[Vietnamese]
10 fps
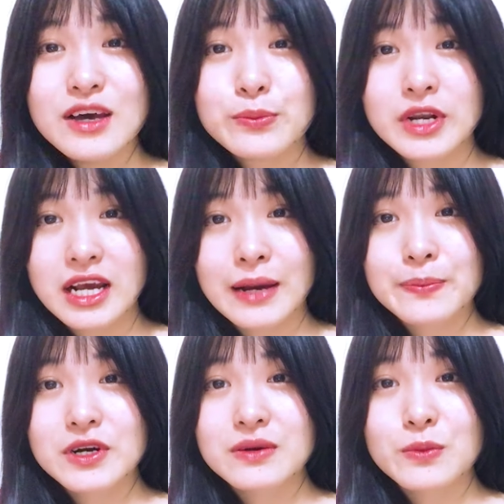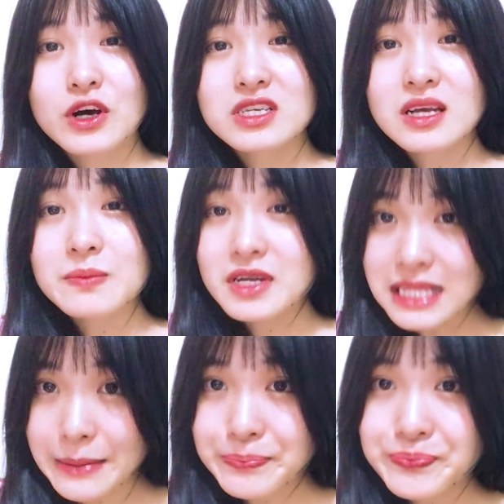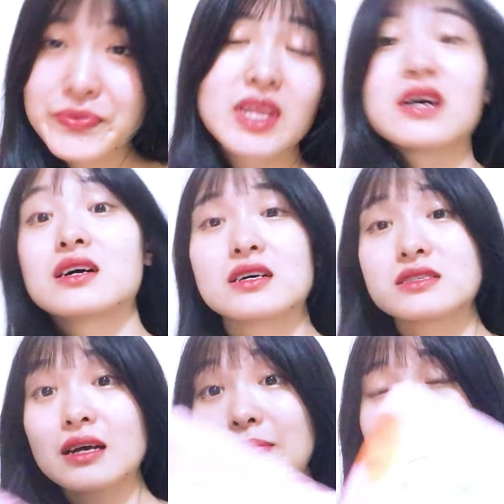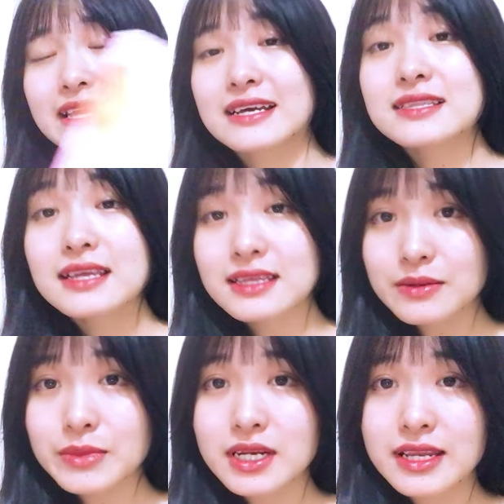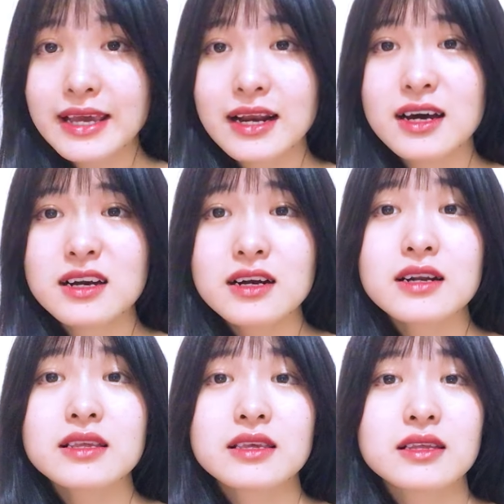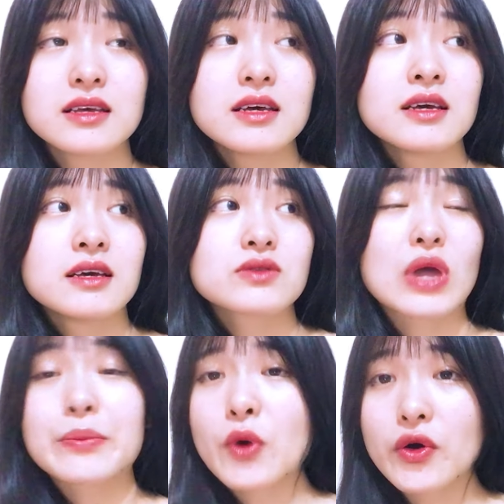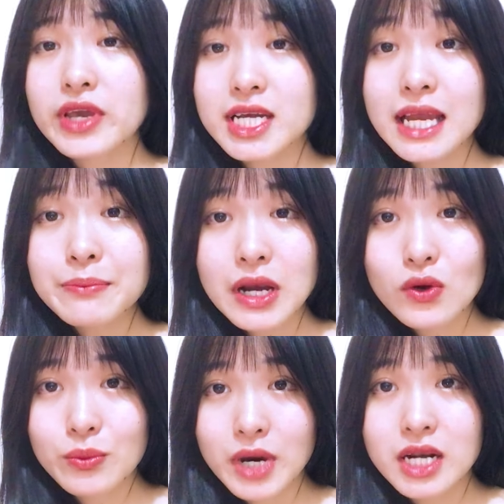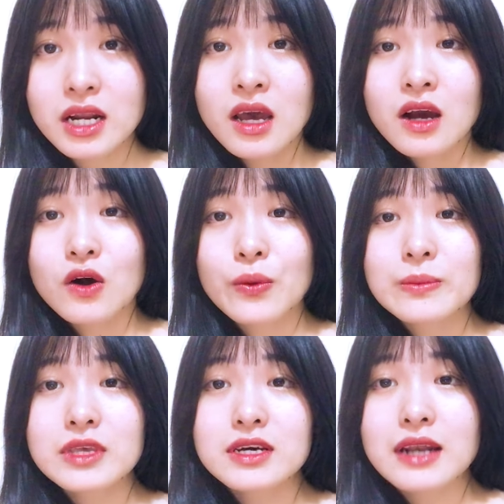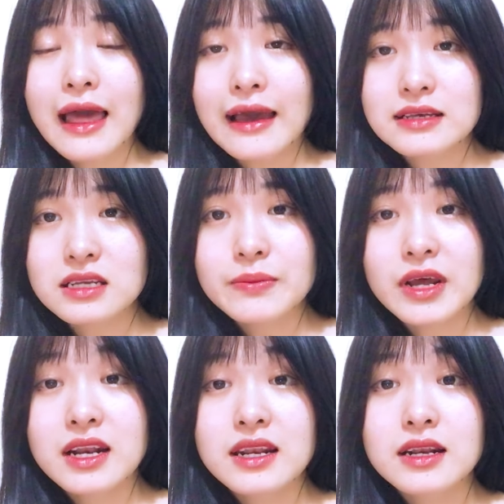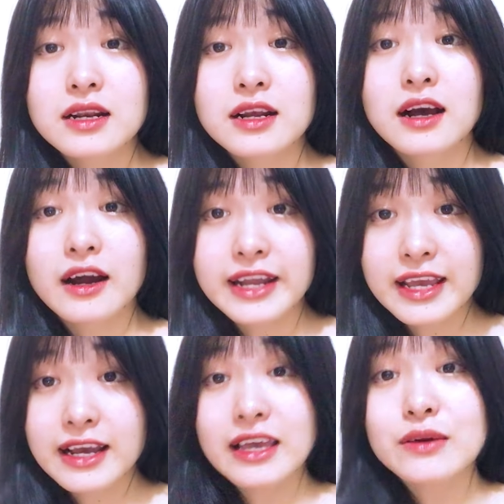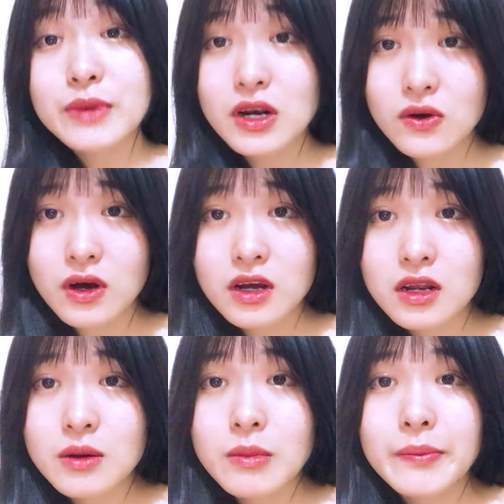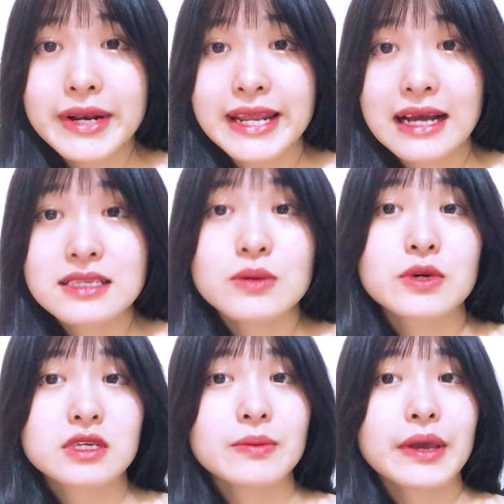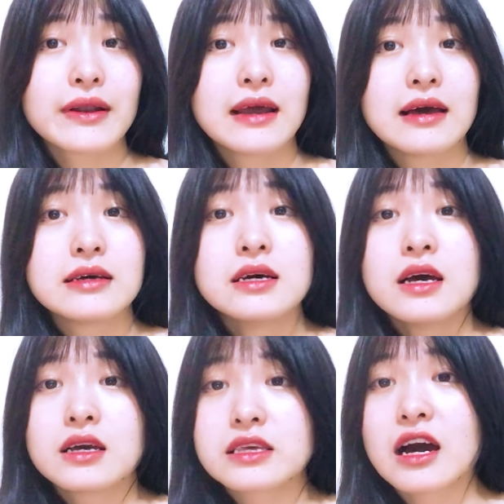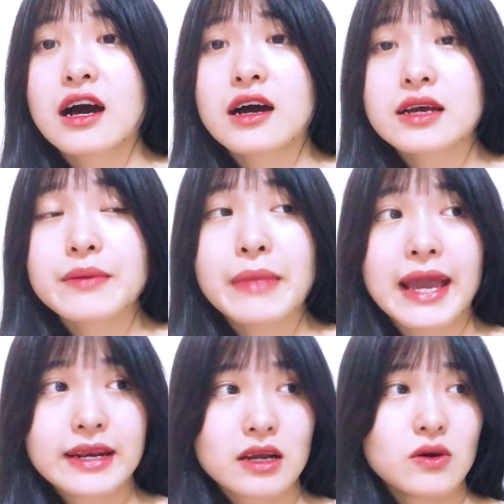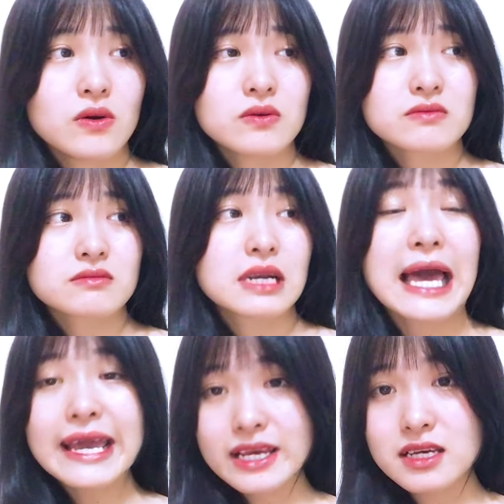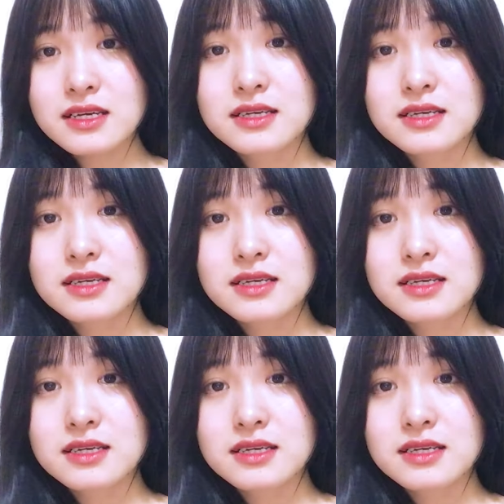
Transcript: mình đã gặp được một cái shop có tâm. ờ, Shop đã nhắn tin cho mình, trả lời rất là toàn bộ những cái thắc mắc của mình, cũng như là shop đã gọi điện ngay cho mình luôn á. Cái lúc mà mình nhắn xong là shop kêu là do cái mạng nó lag á,